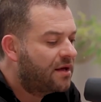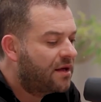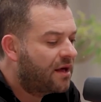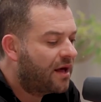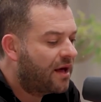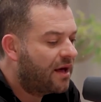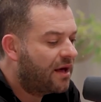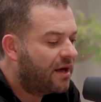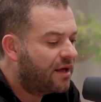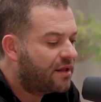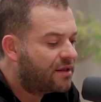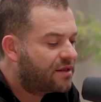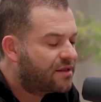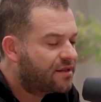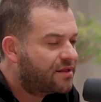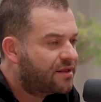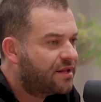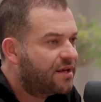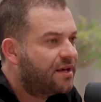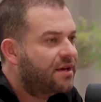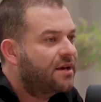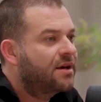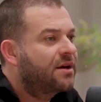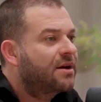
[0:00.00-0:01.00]
é,
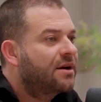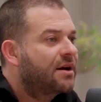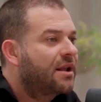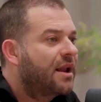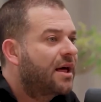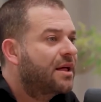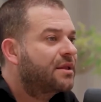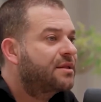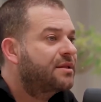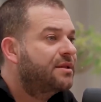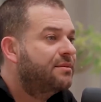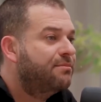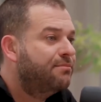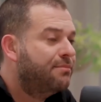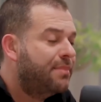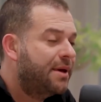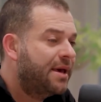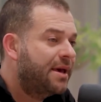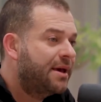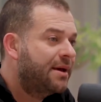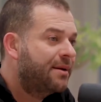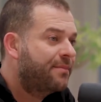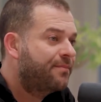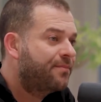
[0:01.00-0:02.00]
C, classe
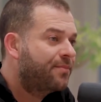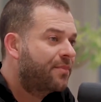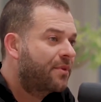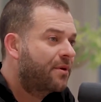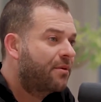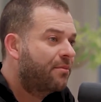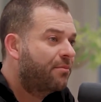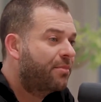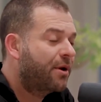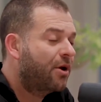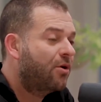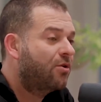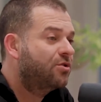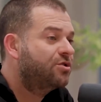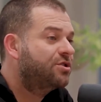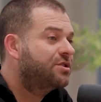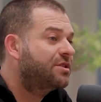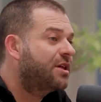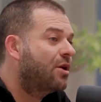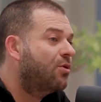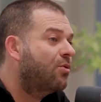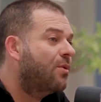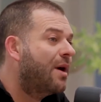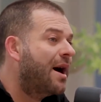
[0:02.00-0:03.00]
B, para onde
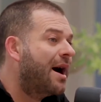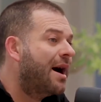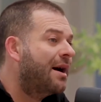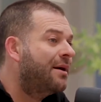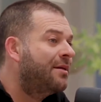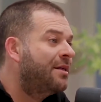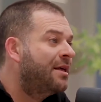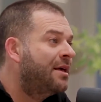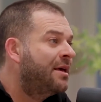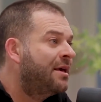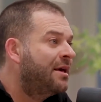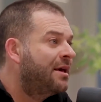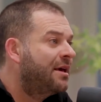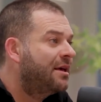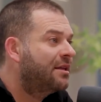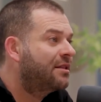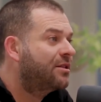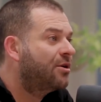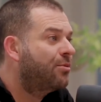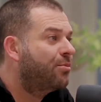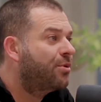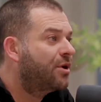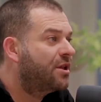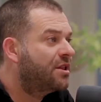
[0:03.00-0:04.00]
está o A.
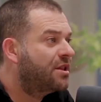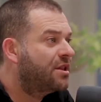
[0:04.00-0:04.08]
Então, por